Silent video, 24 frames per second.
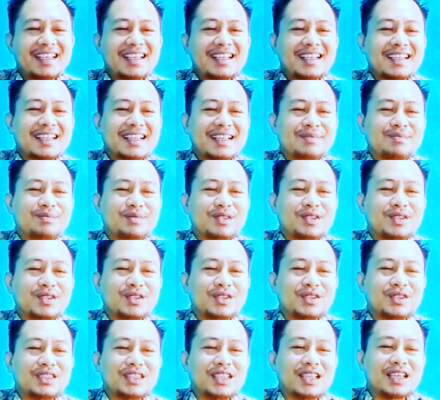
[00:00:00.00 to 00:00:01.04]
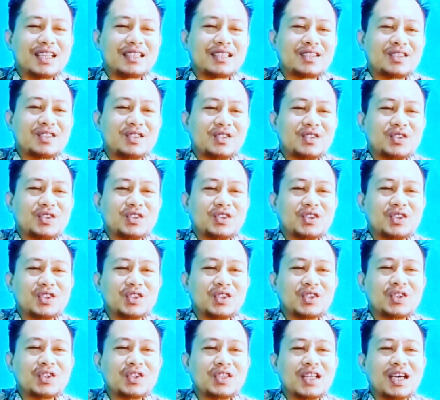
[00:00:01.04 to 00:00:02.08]
Neptunya
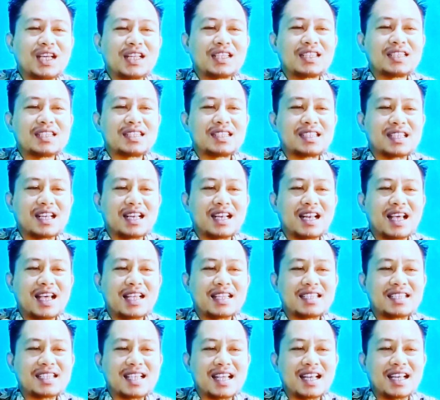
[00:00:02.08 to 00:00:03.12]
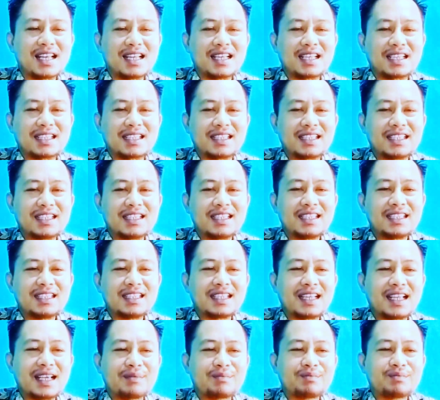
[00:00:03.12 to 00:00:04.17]
7 dan Selasa Legi
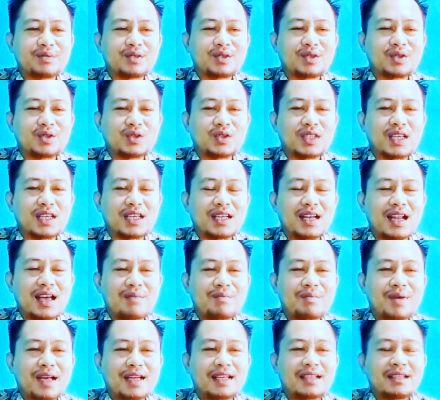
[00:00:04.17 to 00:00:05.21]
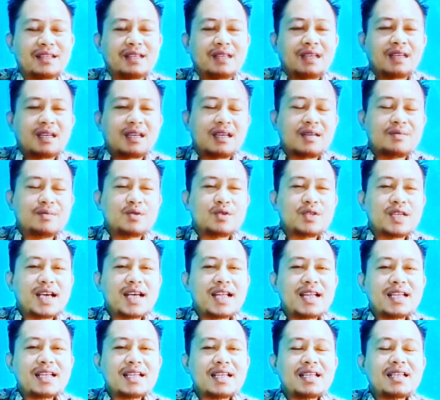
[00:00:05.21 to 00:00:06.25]
Neptunya 8.
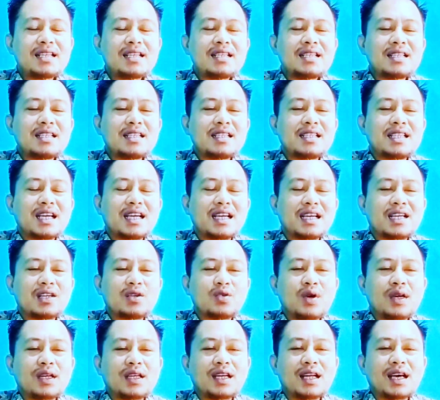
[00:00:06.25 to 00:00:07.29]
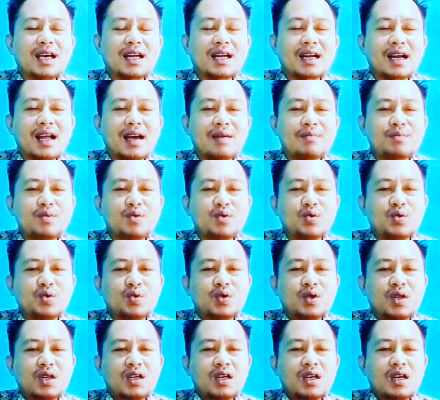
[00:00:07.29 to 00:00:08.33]
Kemudian yang kedua adalah Rabu.
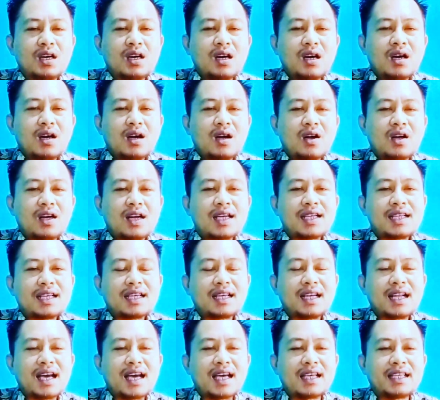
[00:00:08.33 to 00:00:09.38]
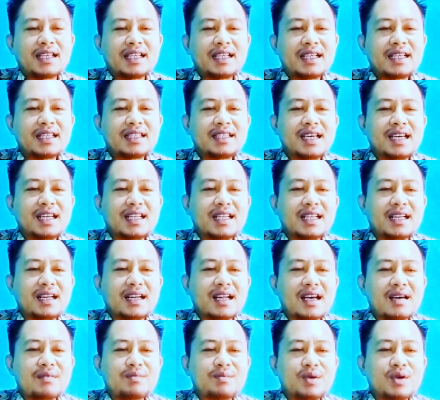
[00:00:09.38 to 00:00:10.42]
Orang yang lahir di hari
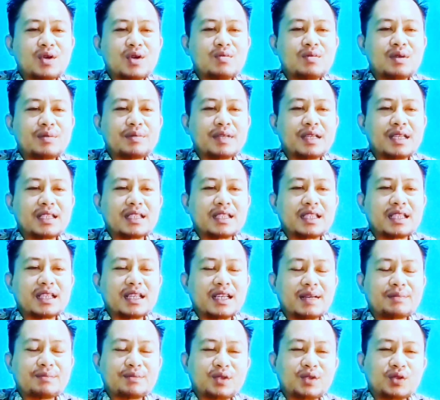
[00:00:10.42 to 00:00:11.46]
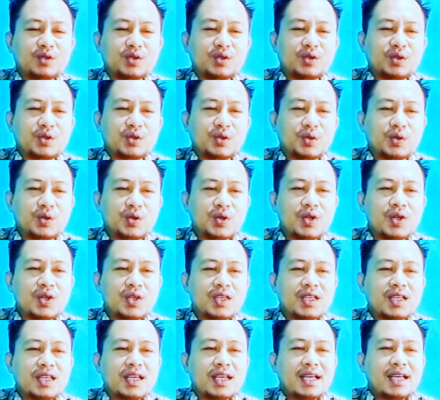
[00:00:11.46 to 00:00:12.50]
Rabu memiliki Neptu
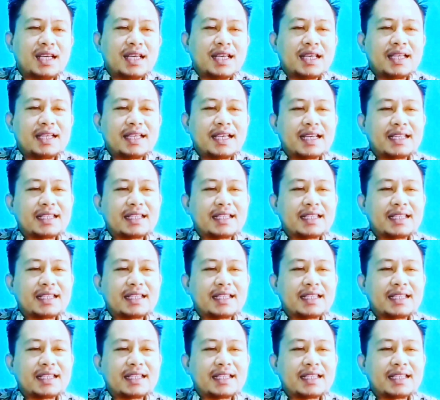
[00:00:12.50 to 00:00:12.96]
7.